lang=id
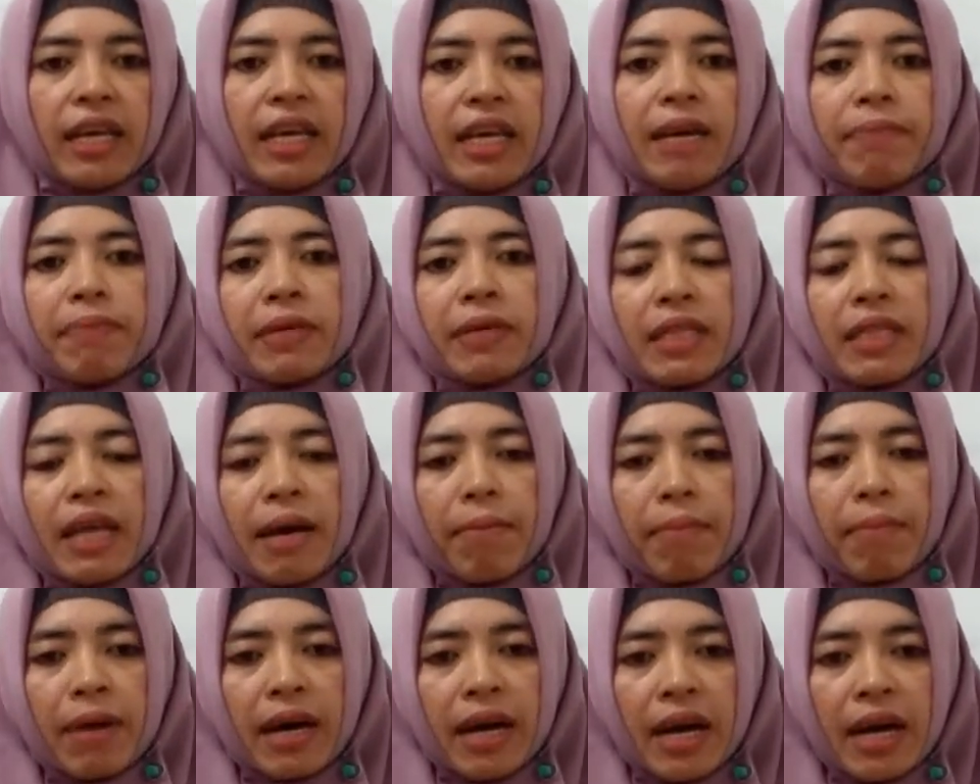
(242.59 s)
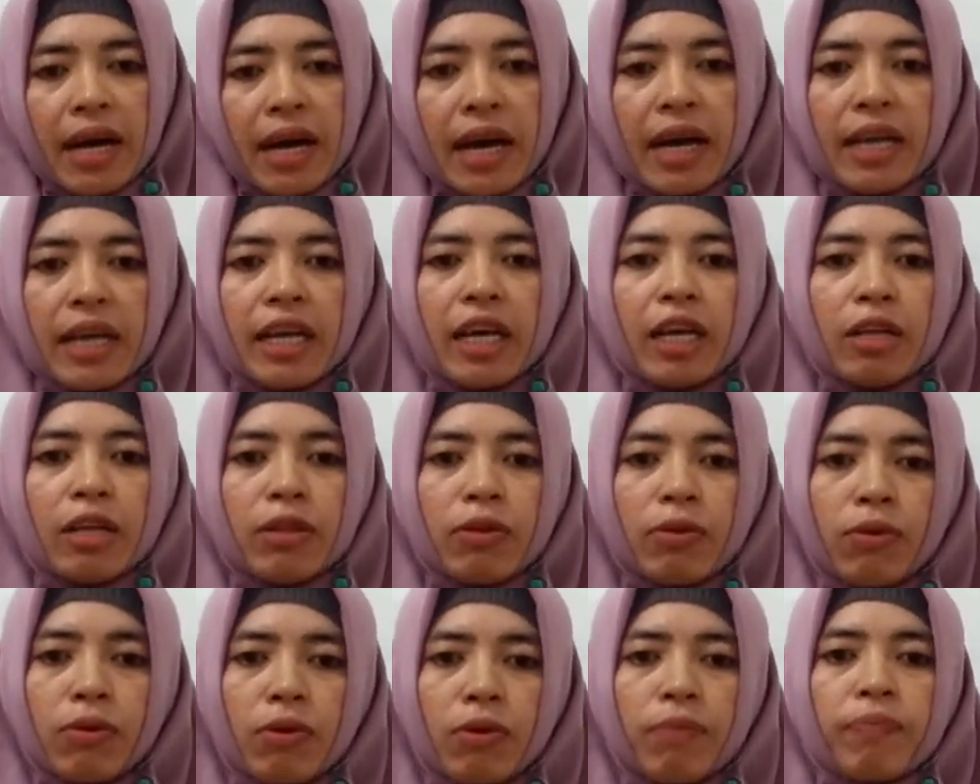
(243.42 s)
Yang pertama
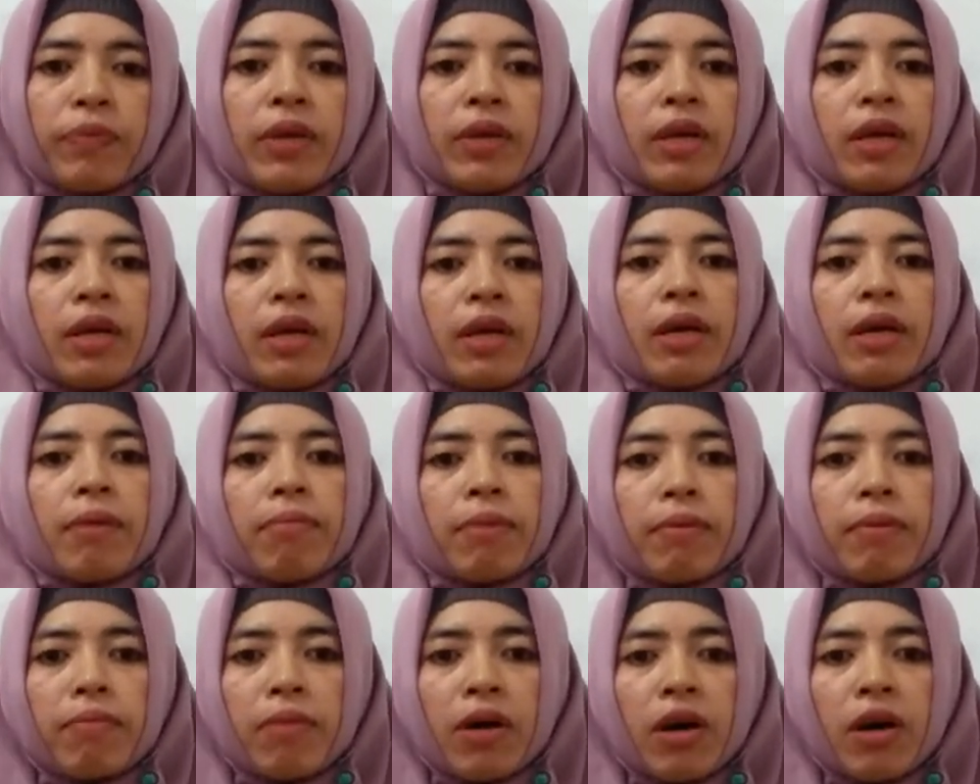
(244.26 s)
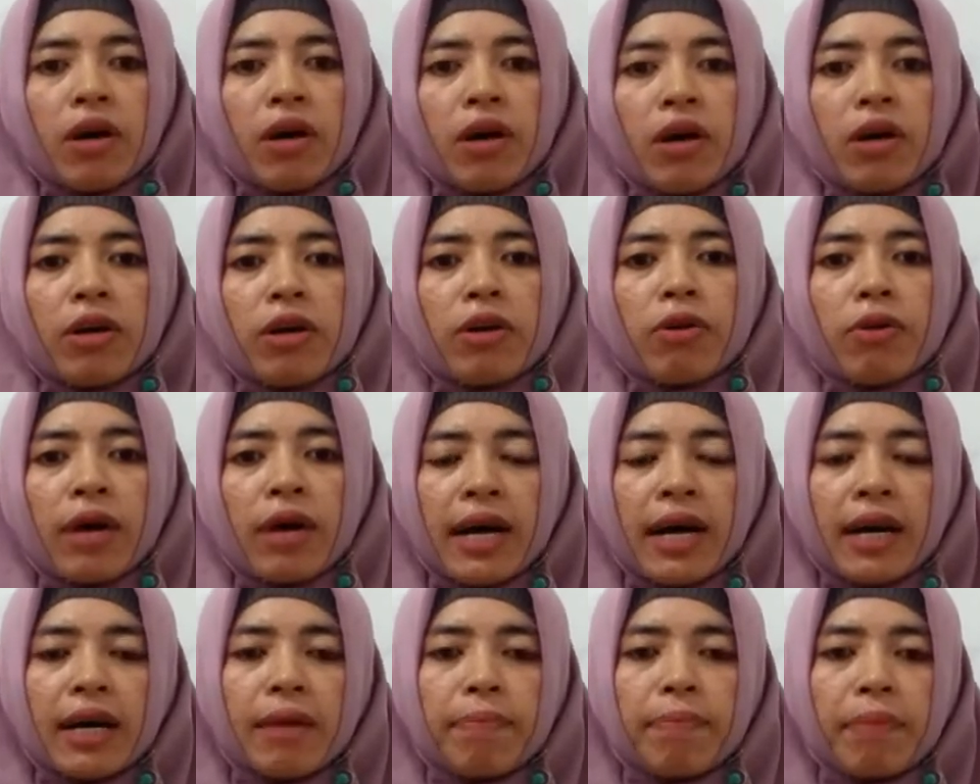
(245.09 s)
yaitu memohon
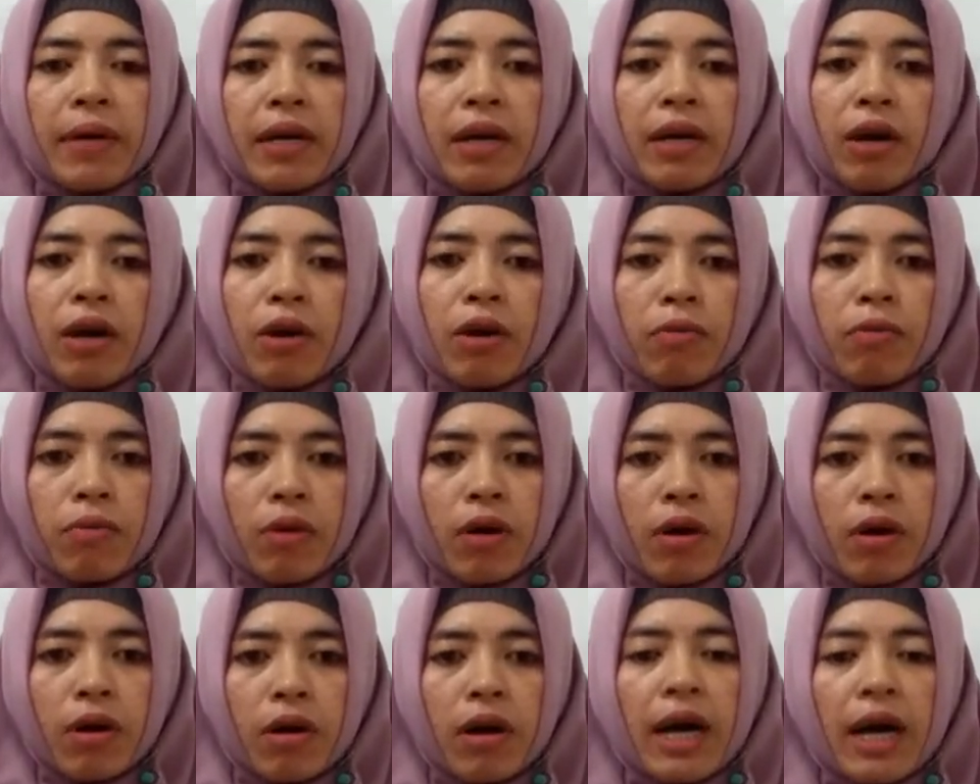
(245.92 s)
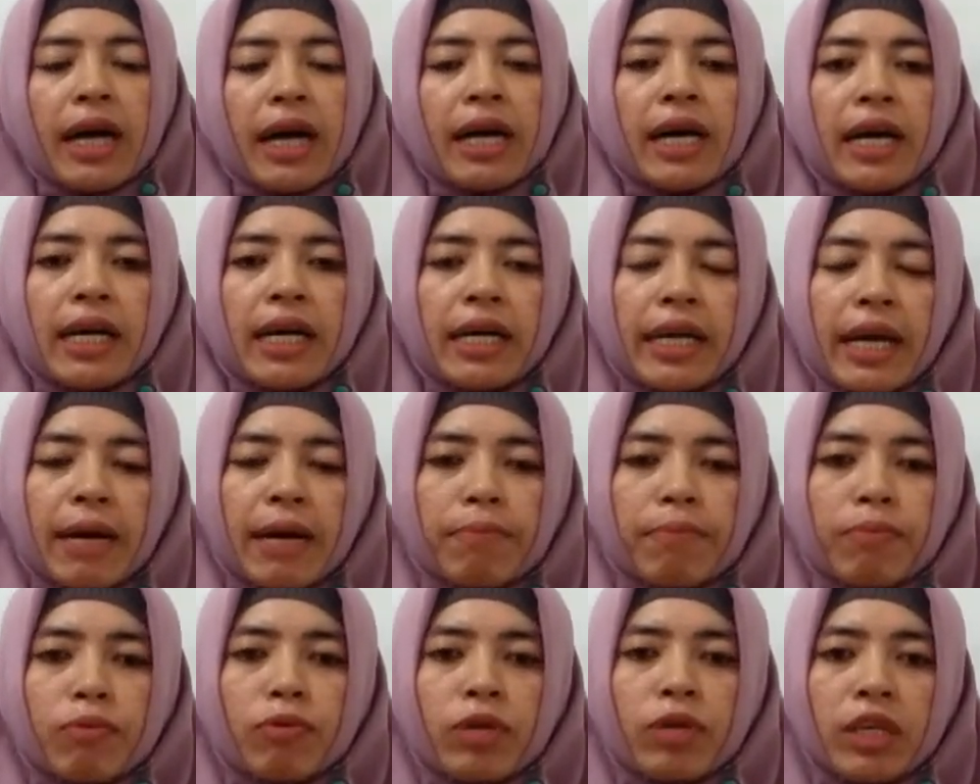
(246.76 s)
doa kepada Allah agar
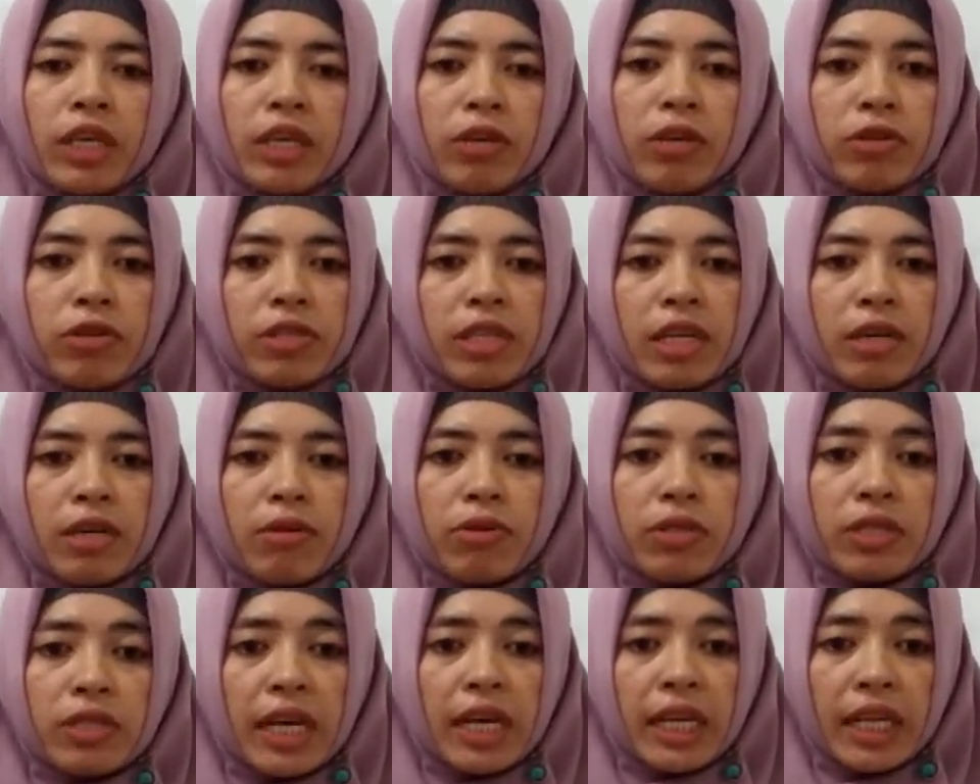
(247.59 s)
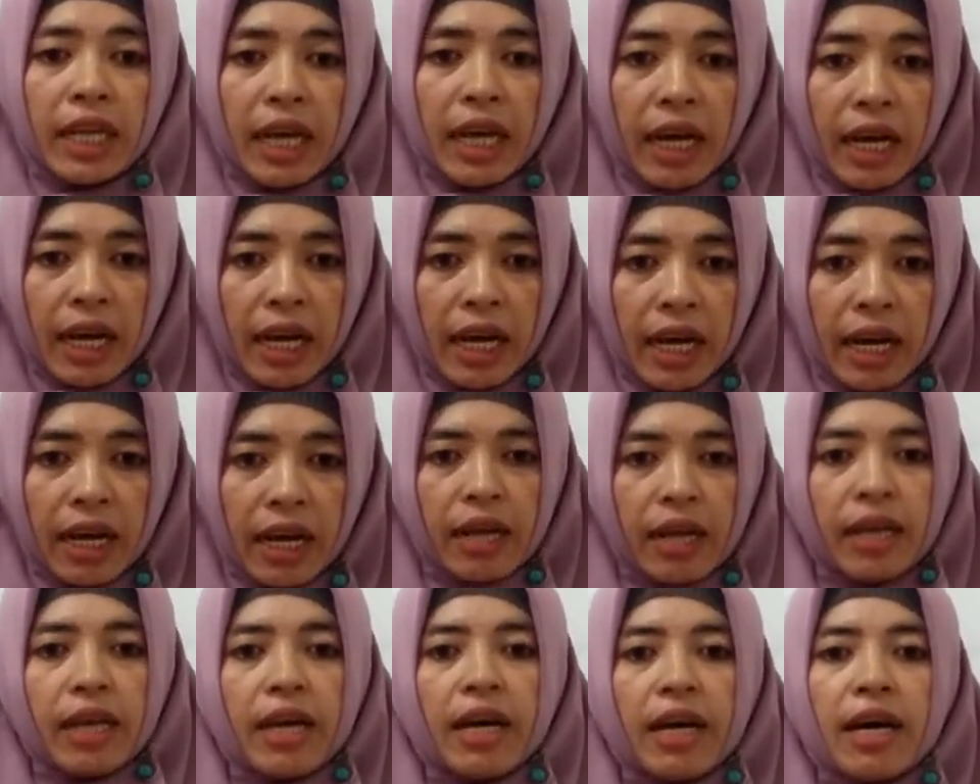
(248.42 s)
diampuni dosa-dosanya,
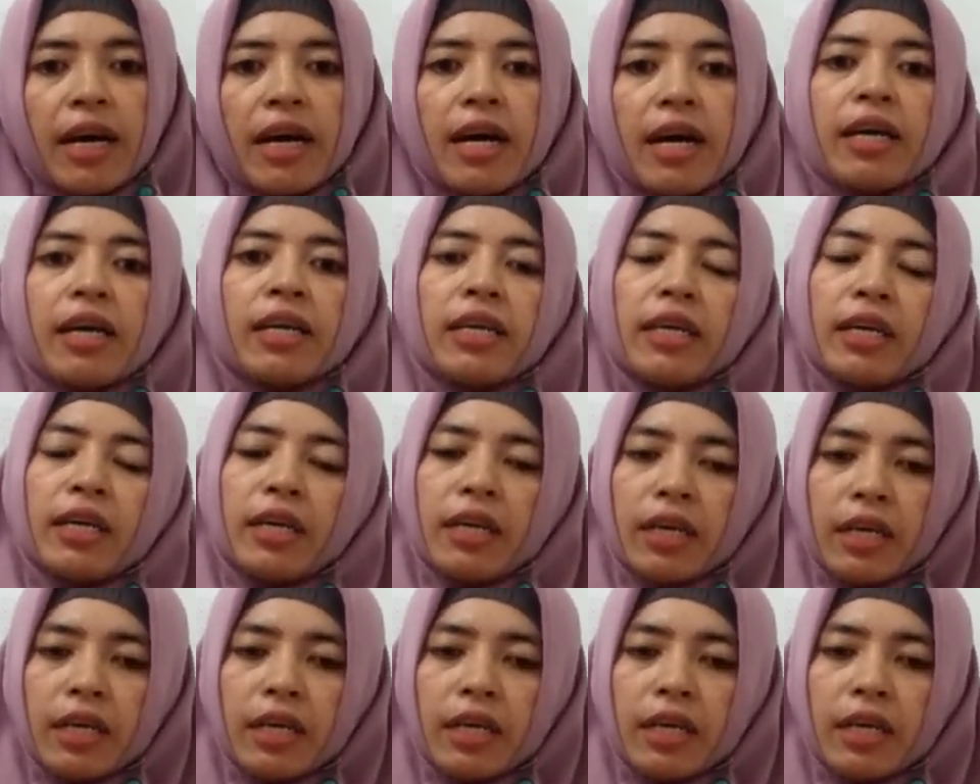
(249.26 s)
ya.